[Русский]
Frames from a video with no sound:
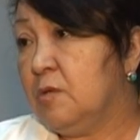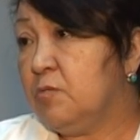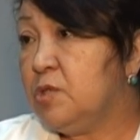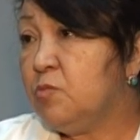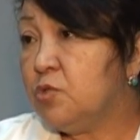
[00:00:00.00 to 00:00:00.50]

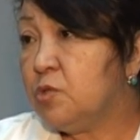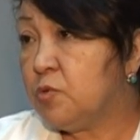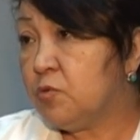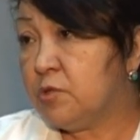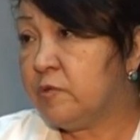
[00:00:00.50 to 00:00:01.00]
Мы не можем
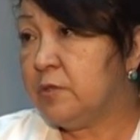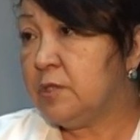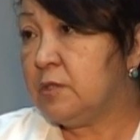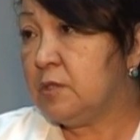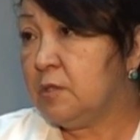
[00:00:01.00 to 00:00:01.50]

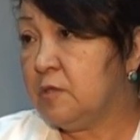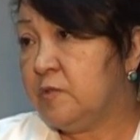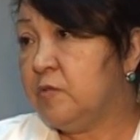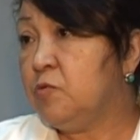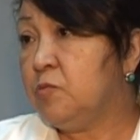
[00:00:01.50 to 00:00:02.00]
существовать отдельно от
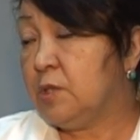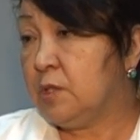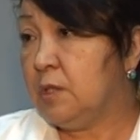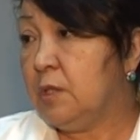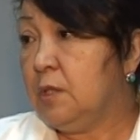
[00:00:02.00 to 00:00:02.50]
всего мира.